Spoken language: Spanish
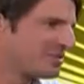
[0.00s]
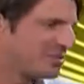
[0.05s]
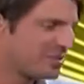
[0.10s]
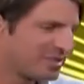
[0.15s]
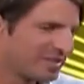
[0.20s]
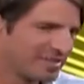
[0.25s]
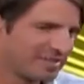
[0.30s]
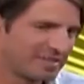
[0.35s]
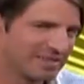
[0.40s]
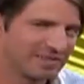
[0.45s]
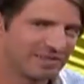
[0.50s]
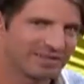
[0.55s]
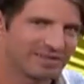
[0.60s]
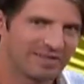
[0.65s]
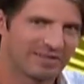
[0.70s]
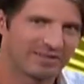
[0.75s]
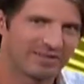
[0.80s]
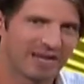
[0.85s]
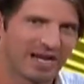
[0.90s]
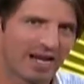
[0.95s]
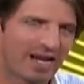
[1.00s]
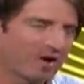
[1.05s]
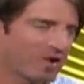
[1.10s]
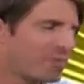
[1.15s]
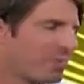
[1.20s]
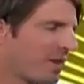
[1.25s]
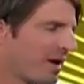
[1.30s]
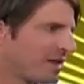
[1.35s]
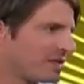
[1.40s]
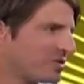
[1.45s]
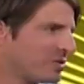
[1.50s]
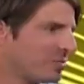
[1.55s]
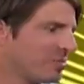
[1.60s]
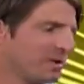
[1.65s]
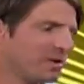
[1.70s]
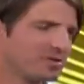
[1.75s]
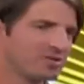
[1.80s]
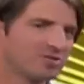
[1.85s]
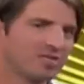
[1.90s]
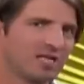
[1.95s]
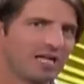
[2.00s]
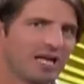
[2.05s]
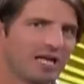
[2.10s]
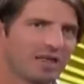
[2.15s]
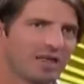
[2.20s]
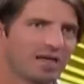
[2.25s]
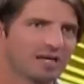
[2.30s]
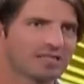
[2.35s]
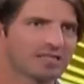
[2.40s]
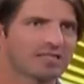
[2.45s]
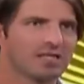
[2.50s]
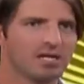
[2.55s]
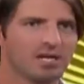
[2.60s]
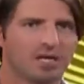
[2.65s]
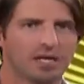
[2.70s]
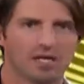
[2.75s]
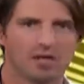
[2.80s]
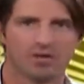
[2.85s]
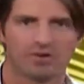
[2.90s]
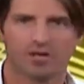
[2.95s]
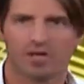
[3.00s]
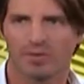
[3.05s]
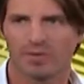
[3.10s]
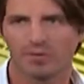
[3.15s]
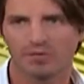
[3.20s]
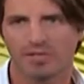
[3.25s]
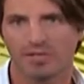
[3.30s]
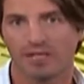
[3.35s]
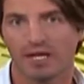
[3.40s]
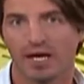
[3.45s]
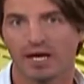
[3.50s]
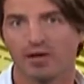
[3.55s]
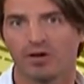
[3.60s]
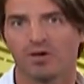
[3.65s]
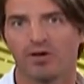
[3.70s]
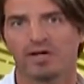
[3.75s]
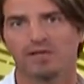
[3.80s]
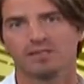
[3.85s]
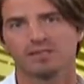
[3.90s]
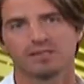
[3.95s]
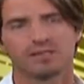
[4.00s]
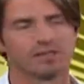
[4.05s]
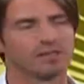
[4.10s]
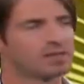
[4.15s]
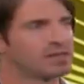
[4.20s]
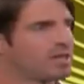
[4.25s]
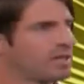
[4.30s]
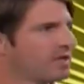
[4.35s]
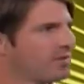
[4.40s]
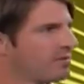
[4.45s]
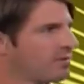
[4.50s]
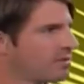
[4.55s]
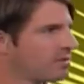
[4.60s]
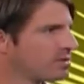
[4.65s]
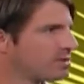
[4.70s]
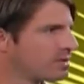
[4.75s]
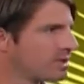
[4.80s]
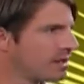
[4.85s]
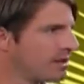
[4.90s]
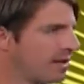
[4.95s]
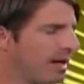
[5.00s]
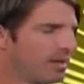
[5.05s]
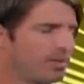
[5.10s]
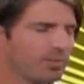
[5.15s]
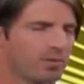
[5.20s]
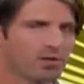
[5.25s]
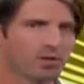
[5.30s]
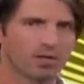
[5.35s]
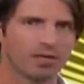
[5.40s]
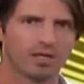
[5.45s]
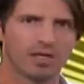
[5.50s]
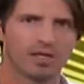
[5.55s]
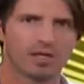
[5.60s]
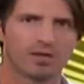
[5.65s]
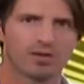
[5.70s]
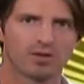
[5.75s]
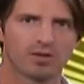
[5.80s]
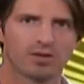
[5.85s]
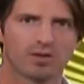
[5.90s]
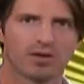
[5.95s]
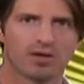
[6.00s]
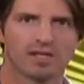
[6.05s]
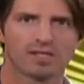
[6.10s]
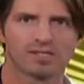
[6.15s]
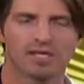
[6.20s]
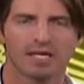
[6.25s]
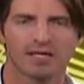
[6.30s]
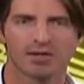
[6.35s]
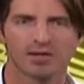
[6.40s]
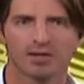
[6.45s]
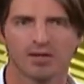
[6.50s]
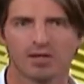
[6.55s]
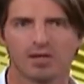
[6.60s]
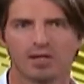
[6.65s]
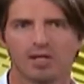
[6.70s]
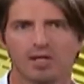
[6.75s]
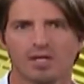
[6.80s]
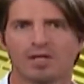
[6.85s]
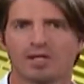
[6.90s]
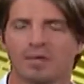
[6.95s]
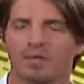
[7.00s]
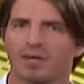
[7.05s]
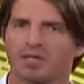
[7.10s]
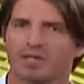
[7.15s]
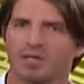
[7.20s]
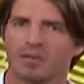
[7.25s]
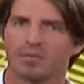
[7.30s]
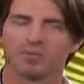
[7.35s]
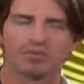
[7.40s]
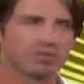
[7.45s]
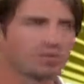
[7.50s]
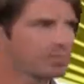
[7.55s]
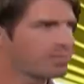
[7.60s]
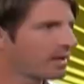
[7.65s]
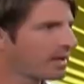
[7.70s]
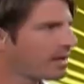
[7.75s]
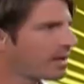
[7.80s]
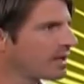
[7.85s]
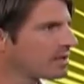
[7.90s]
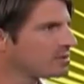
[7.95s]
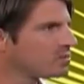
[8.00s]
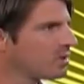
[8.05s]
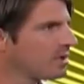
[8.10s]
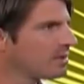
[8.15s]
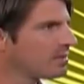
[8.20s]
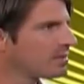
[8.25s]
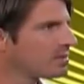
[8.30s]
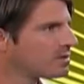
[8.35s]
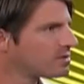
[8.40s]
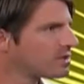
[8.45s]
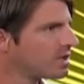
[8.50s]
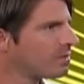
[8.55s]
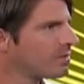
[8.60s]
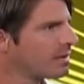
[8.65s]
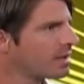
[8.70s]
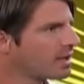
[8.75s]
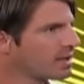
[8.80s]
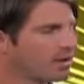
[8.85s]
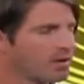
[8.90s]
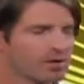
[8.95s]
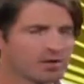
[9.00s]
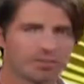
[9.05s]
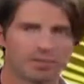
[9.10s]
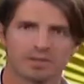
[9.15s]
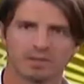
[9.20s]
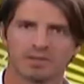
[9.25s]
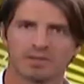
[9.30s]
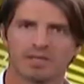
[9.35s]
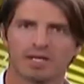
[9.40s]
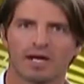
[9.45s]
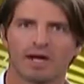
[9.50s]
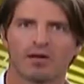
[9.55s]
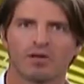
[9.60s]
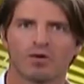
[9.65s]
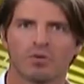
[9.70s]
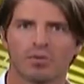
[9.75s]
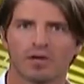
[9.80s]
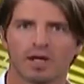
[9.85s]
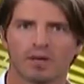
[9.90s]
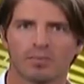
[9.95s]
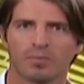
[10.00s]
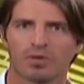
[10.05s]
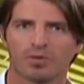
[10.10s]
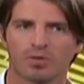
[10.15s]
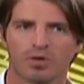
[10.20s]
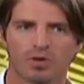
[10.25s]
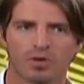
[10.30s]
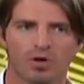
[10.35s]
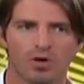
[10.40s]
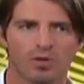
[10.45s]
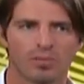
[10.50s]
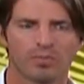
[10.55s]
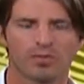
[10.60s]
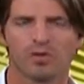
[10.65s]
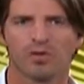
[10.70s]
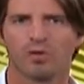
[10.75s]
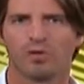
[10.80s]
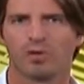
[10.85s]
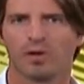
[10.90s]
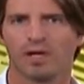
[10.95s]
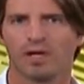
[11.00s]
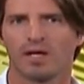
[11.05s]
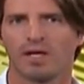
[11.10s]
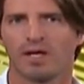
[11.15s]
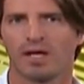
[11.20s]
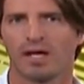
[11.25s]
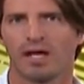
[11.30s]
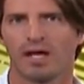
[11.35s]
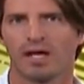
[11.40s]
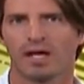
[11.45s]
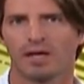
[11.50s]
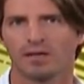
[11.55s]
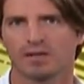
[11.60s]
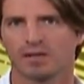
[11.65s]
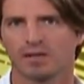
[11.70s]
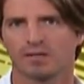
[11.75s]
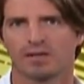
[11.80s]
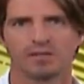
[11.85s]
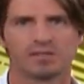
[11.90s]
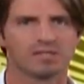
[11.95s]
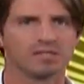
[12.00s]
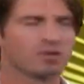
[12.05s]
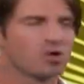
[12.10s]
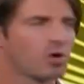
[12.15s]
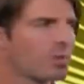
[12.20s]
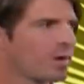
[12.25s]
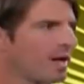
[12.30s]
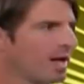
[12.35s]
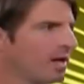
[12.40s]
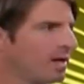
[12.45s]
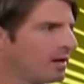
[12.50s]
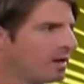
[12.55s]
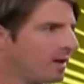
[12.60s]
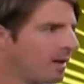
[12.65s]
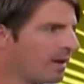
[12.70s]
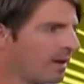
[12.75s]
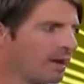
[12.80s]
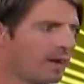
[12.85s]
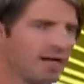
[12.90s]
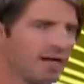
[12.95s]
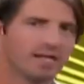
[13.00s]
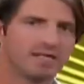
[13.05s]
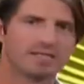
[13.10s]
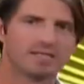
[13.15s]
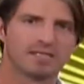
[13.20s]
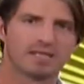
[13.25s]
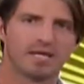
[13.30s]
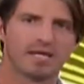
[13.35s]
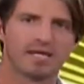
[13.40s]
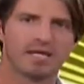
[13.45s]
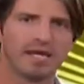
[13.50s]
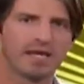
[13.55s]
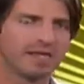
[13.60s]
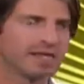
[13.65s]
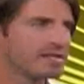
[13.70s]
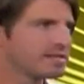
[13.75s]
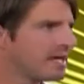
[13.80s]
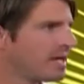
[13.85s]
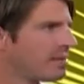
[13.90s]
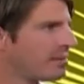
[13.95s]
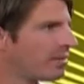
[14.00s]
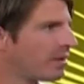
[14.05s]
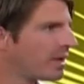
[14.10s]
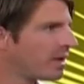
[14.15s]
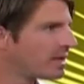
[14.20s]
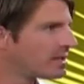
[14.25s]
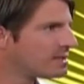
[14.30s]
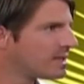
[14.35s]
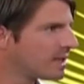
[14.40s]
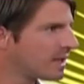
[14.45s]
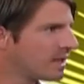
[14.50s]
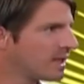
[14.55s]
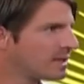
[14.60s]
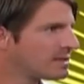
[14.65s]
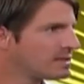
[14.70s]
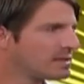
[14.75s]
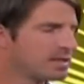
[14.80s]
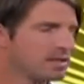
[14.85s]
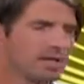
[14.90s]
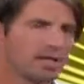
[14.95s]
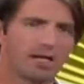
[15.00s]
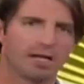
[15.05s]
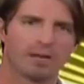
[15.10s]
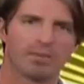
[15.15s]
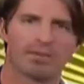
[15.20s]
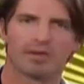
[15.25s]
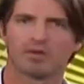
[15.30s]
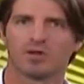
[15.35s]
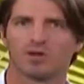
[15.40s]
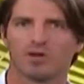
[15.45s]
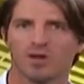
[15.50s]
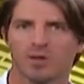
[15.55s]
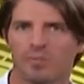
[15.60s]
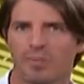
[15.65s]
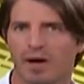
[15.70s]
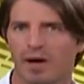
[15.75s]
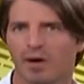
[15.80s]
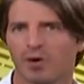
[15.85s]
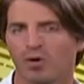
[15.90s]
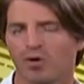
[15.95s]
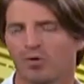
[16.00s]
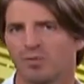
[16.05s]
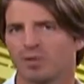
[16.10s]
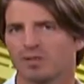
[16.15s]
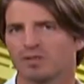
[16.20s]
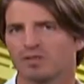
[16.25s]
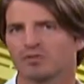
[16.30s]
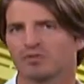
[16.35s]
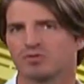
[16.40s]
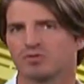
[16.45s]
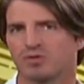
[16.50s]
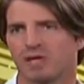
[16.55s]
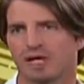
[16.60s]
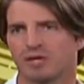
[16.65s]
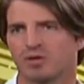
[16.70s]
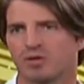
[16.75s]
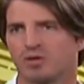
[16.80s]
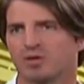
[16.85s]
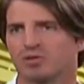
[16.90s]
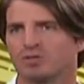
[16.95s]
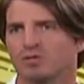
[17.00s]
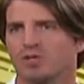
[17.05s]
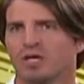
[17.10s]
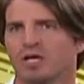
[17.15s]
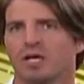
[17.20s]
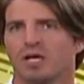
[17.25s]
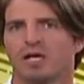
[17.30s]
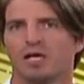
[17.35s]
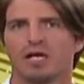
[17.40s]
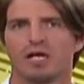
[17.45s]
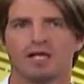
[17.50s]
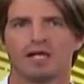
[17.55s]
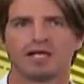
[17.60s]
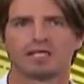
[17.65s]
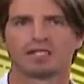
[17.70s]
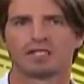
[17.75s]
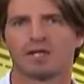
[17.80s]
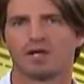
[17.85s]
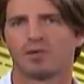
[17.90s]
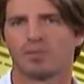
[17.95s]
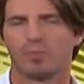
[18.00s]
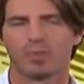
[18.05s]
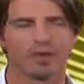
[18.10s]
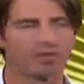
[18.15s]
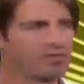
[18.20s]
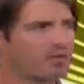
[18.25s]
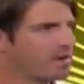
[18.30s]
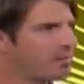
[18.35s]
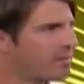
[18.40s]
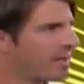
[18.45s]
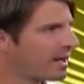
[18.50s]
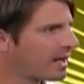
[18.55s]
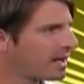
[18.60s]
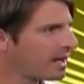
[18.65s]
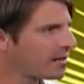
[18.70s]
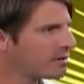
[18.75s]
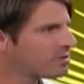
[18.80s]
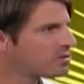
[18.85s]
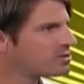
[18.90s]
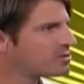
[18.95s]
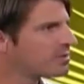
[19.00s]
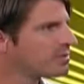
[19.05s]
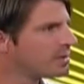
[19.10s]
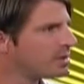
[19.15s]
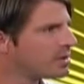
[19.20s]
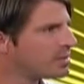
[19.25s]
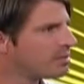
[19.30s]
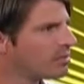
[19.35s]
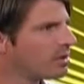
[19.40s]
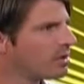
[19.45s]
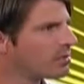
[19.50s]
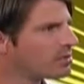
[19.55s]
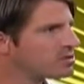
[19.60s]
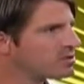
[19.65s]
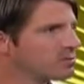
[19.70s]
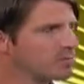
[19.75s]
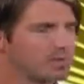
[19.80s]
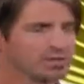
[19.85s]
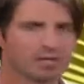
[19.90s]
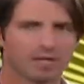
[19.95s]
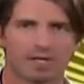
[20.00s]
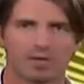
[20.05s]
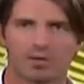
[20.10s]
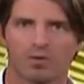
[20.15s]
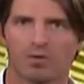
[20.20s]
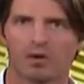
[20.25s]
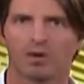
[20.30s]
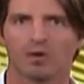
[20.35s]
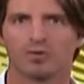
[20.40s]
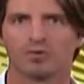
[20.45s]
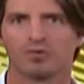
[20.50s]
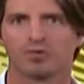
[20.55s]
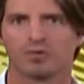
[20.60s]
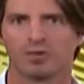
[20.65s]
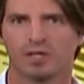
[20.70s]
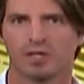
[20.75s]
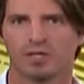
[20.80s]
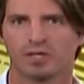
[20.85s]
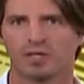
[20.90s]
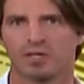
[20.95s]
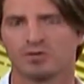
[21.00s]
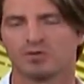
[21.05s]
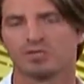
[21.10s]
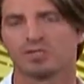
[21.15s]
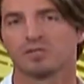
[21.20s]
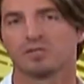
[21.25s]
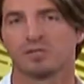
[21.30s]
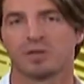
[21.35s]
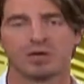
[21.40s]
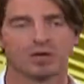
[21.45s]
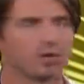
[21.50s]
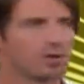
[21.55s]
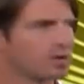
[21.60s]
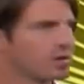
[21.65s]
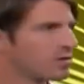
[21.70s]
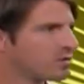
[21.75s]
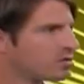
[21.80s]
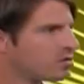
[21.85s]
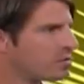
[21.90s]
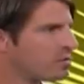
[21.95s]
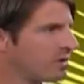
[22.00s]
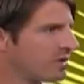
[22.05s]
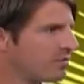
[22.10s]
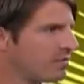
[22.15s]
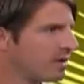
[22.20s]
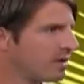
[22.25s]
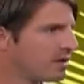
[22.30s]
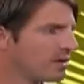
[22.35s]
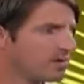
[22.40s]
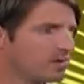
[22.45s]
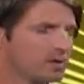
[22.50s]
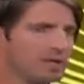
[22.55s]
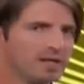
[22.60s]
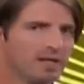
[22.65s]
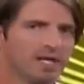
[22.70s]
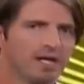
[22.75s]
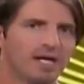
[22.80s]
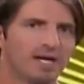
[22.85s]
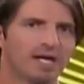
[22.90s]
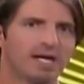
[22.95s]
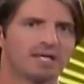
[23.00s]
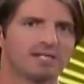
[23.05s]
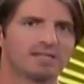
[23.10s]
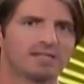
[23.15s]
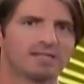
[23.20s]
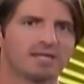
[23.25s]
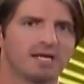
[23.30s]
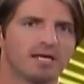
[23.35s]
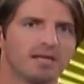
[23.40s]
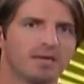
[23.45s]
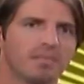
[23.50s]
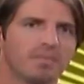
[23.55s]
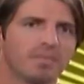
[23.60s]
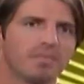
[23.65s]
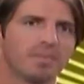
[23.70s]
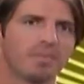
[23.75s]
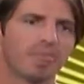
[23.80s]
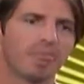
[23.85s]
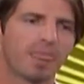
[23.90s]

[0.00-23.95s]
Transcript: un, un a largo plazo, pero sí, la idea es lo tenemos en iOS, en teléfonos de Apple y todo lo que es Android. También tenemos en páginas web. Entonces, la página web se entera nubler.com, nube y leer. Acuérdense, es doble E. Este, y ahí, desde ahí pueden hacer este, el, método de pago, meten sus datos y la idea es crear un perfil para que justamente podamos empezar a jugar con ustedes y que ustedes puedan jugar con su perfil, ¿no? Este,